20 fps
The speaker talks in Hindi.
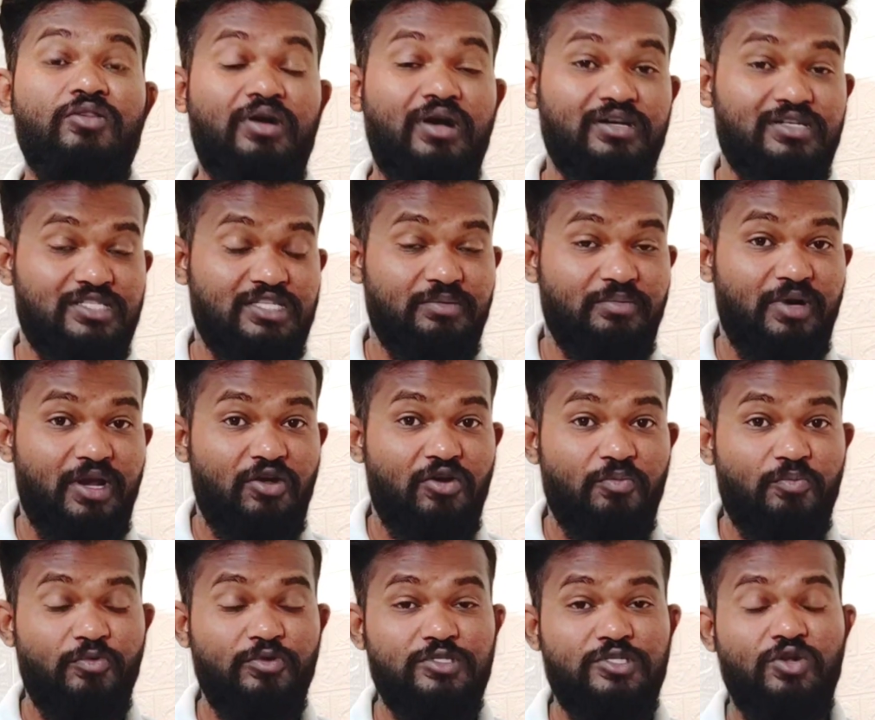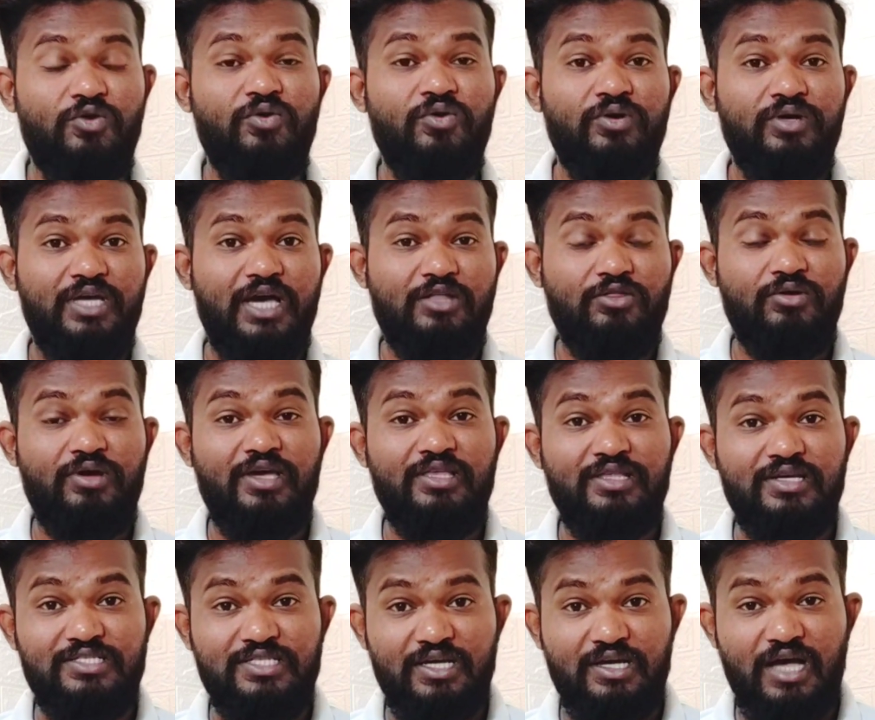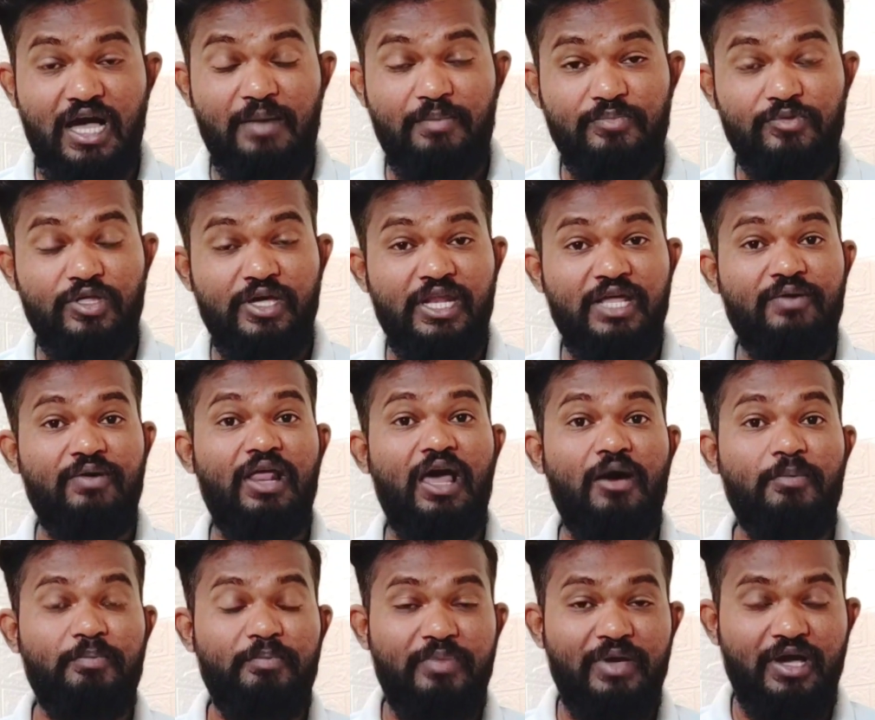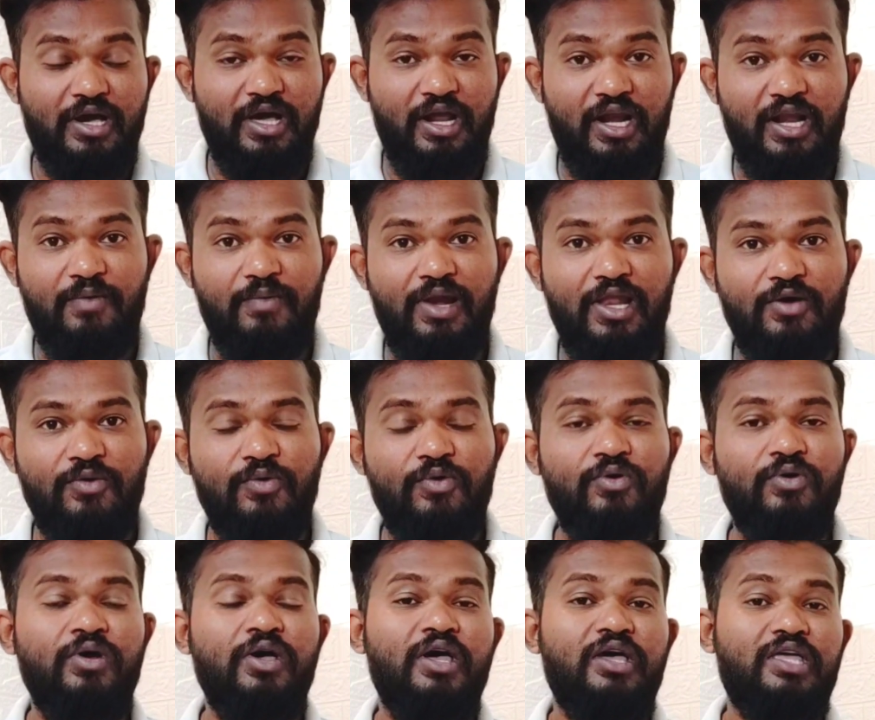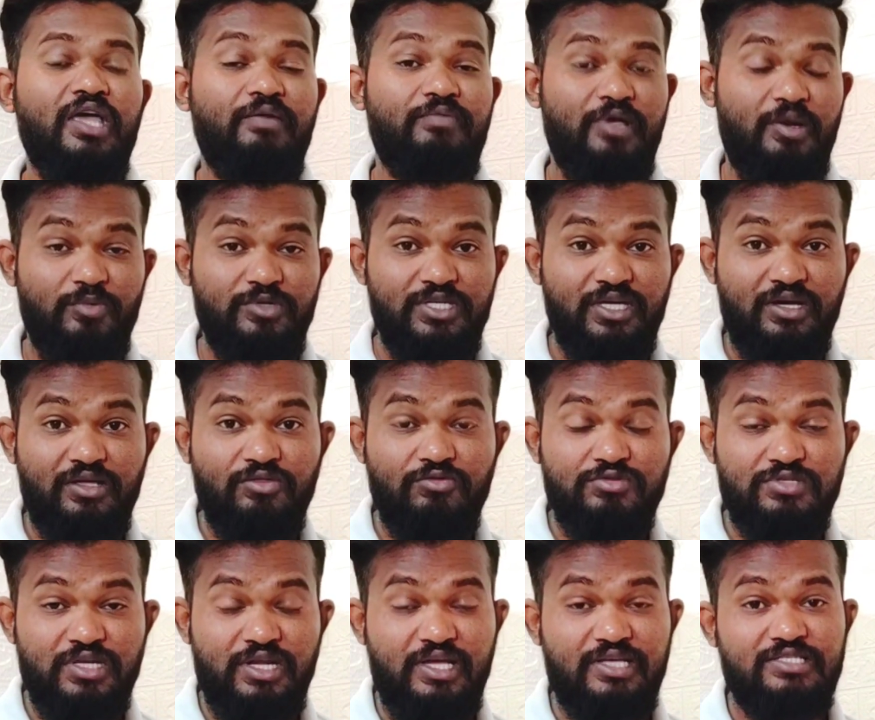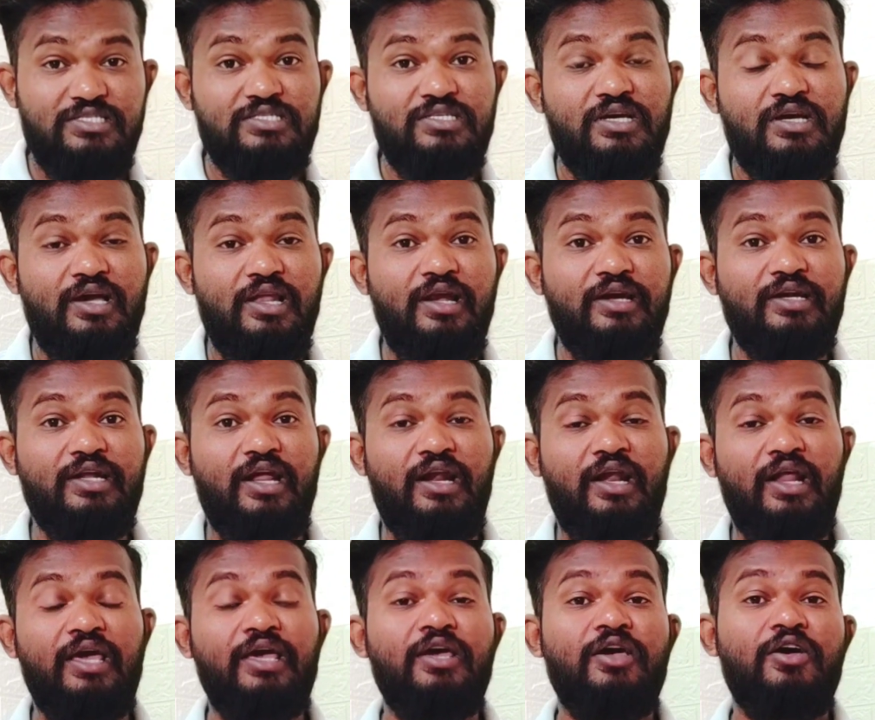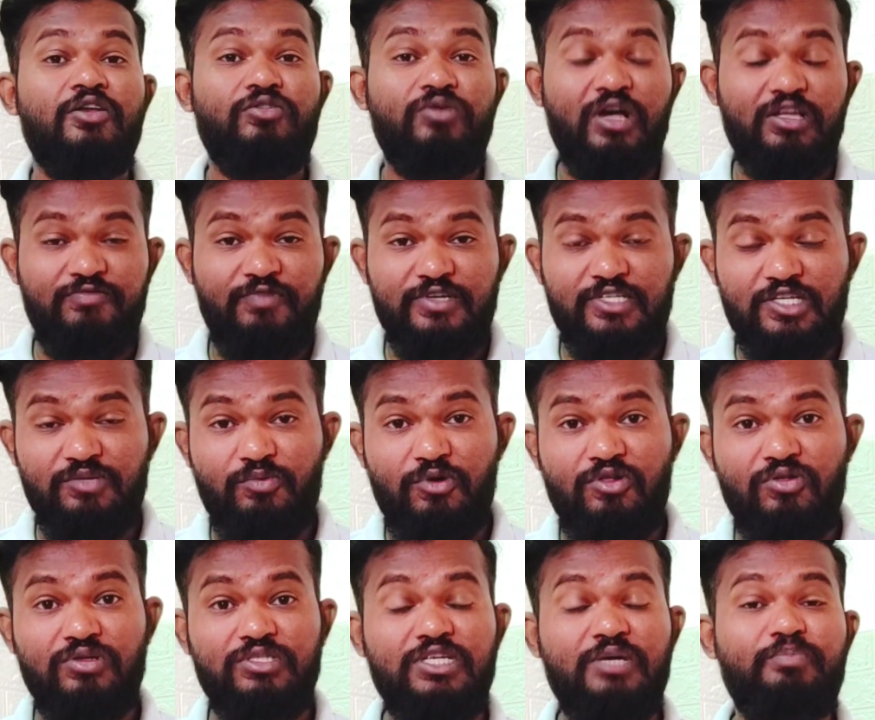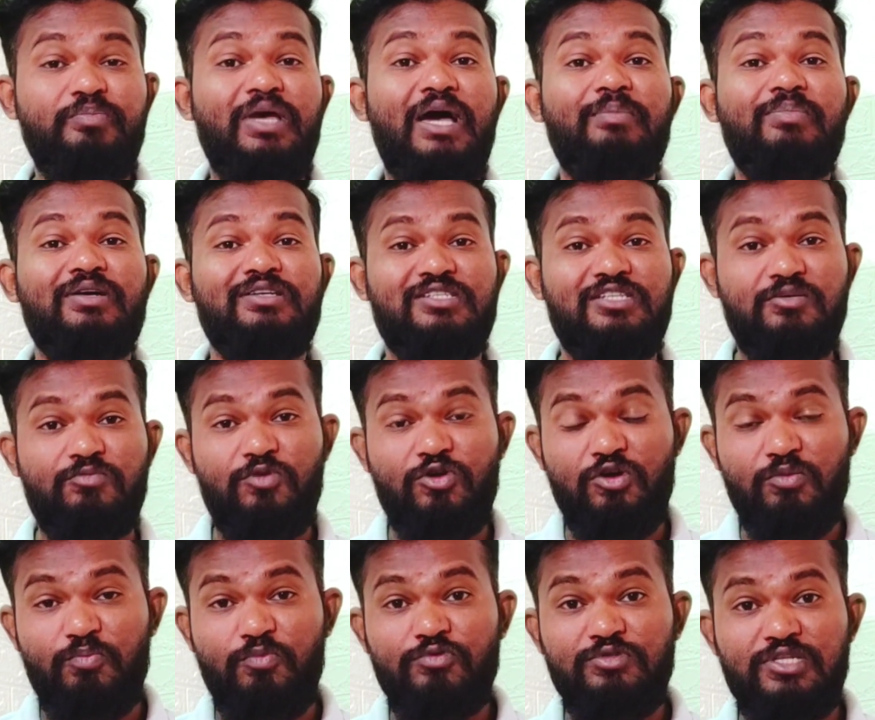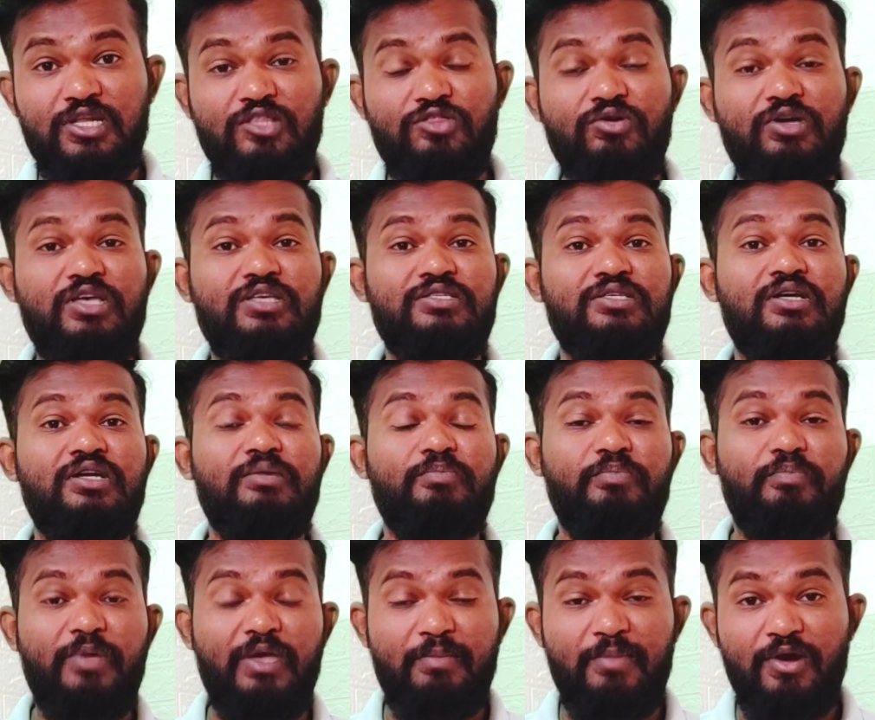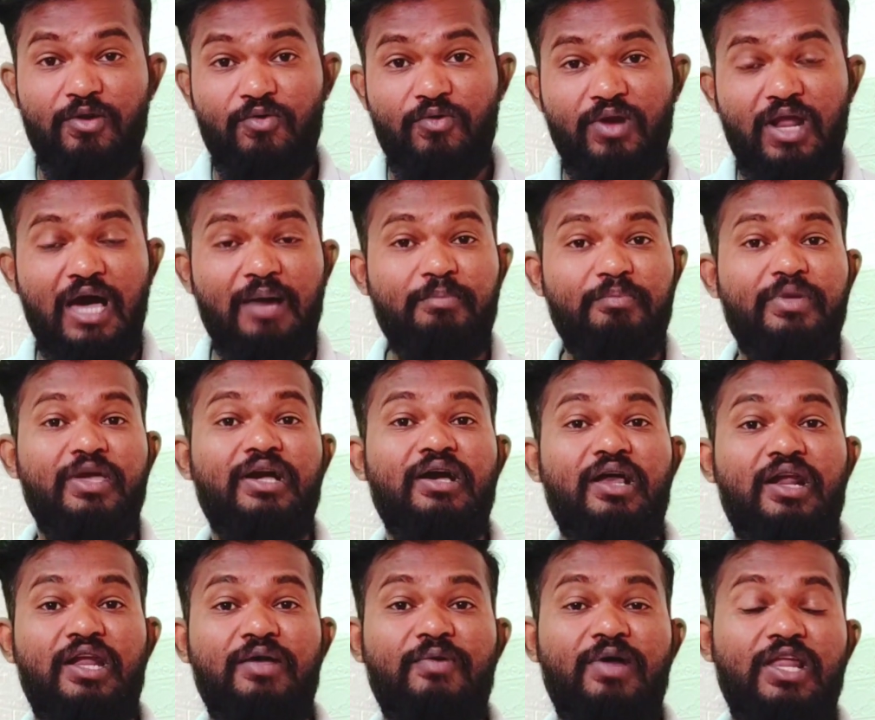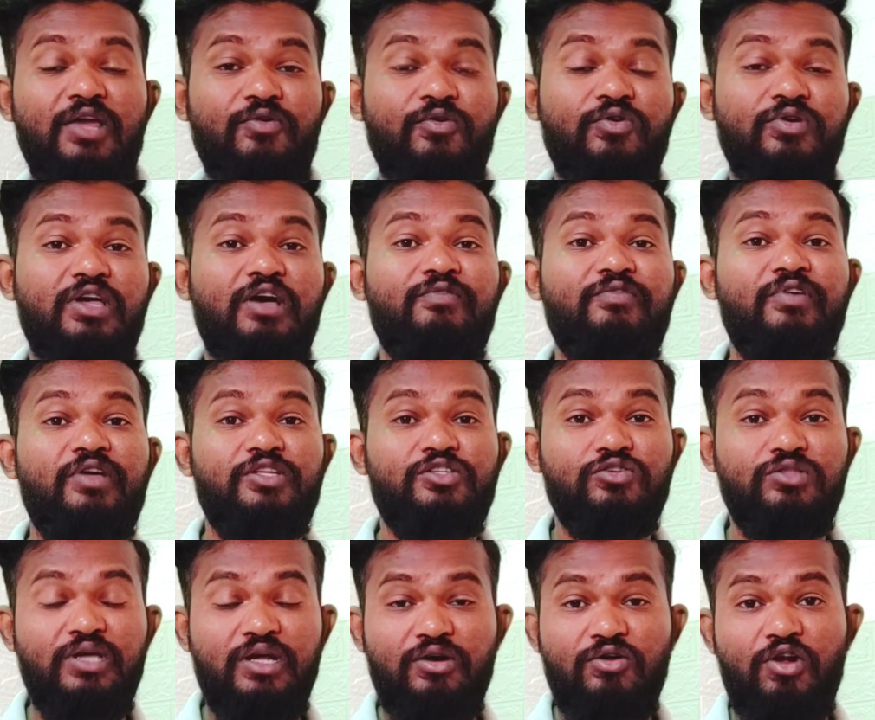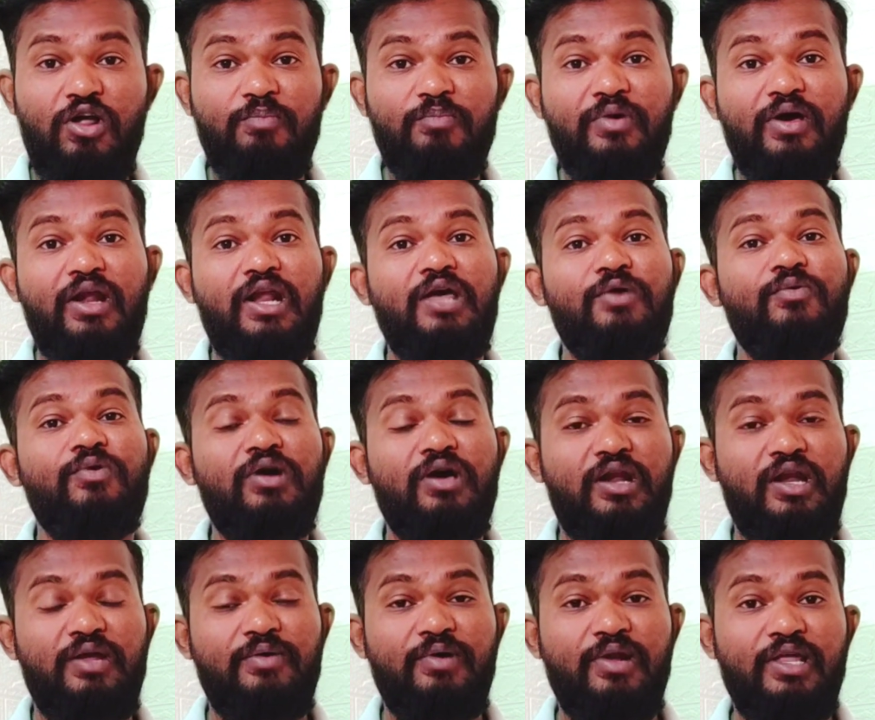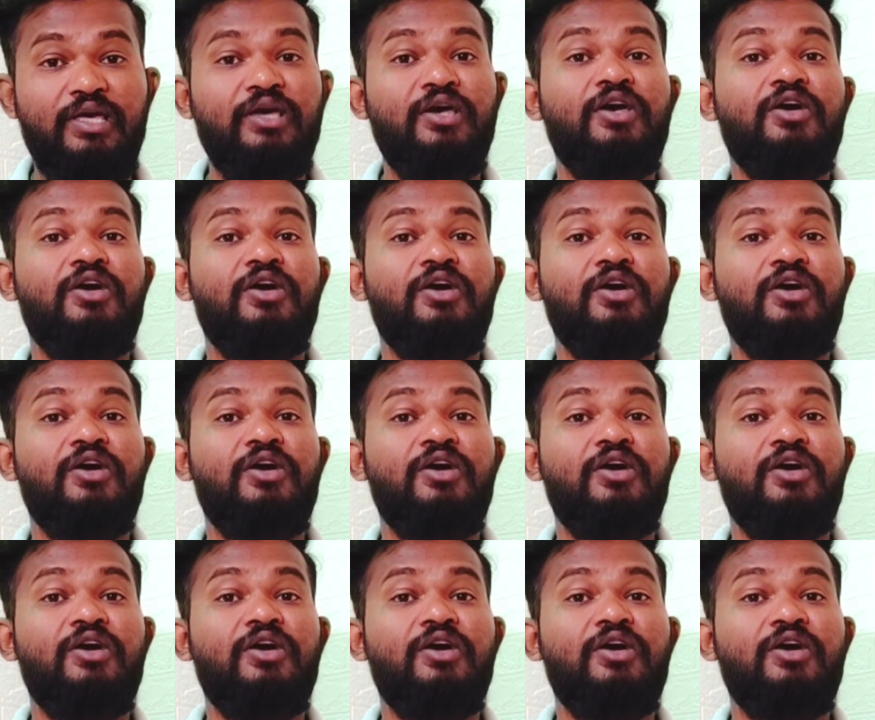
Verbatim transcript: तो कस्टमर को पूछ लो या तो किधर से आप देने वाले आप पे करने वाले हो या फिर मुझे दूसरे किसी से कलेक्ट करना है तो गैस फर्स्ट ऑफ ऑल तो जब भी आप कस्टमर को पूछ लेते हो कि सर पेमेंट कौन आप पे करने वाले हो या फिर जिधर ड्रॉप करना है वो करने वाले